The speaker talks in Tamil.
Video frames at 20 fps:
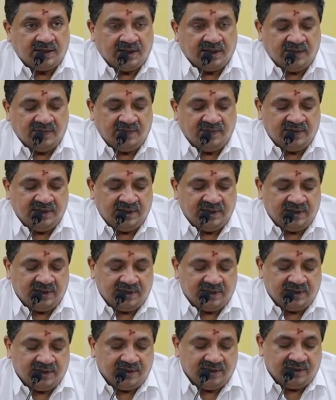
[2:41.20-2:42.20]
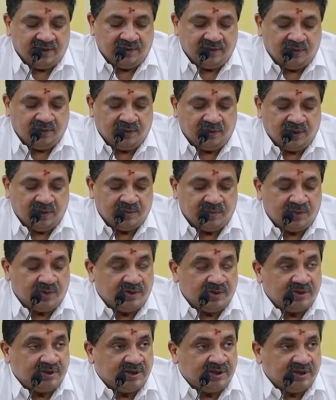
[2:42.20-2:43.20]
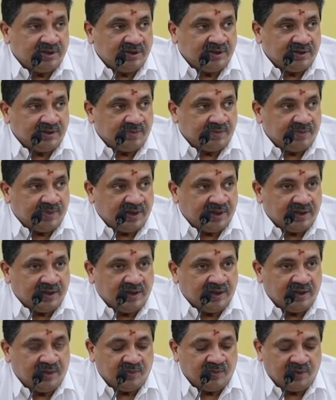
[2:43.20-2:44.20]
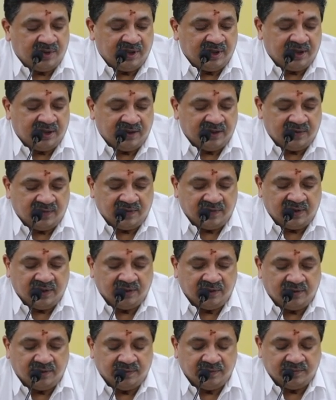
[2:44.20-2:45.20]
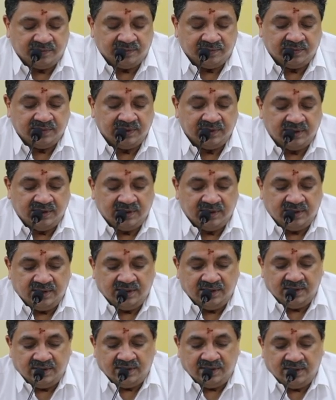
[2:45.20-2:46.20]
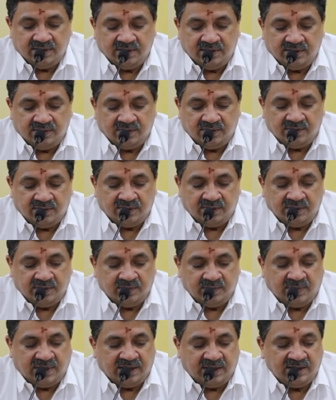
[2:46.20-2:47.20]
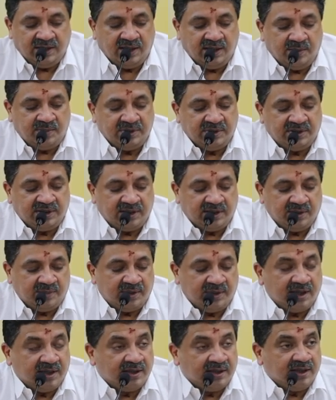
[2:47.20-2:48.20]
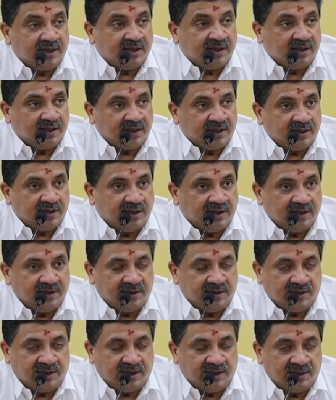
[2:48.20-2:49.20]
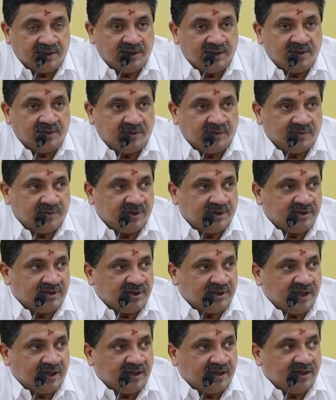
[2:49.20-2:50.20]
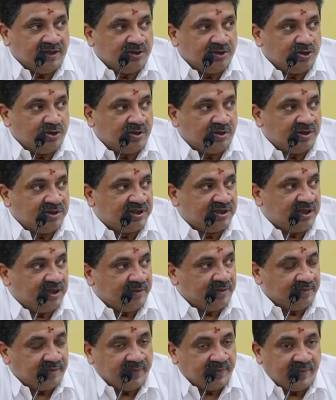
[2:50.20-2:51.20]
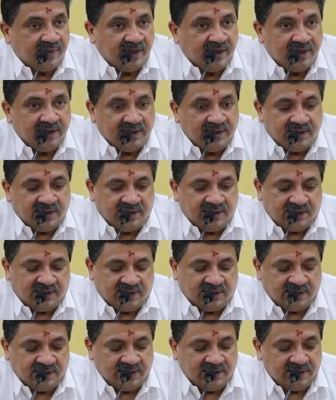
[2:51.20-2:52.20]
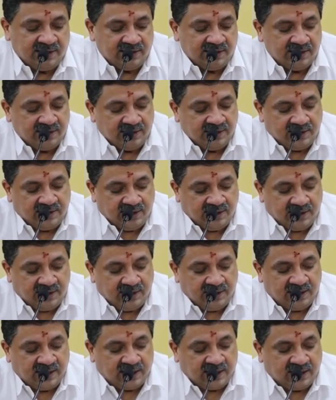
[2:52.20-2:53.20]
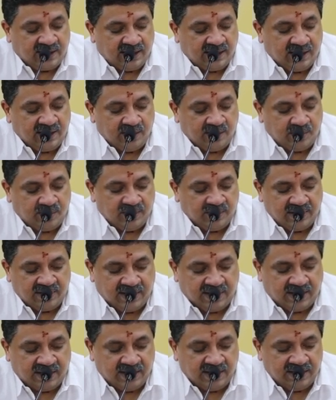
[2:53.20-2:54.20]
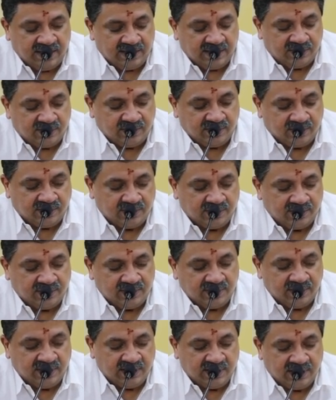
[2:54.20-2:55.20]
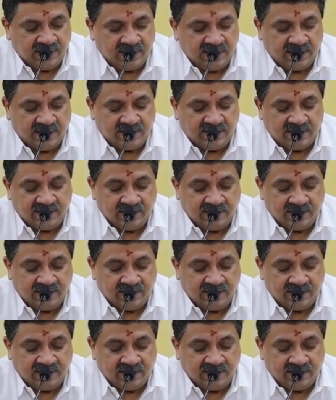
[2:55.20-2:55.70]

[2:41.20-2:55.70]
கல்வி ஊக்கம் கொடுத்து பெண்கள் முன்னேறினவர்களுக்கும் ஒரு பாதுகாப்பு திட்டமாக தான் நாங்கள் கரு கருதுகிறோம் இட்ஸ் லைக் இன்சூரன்ஸ் ஸ்கீம் அதாவது இதற்காக போய் கடன் எடுத்தோ இல்லை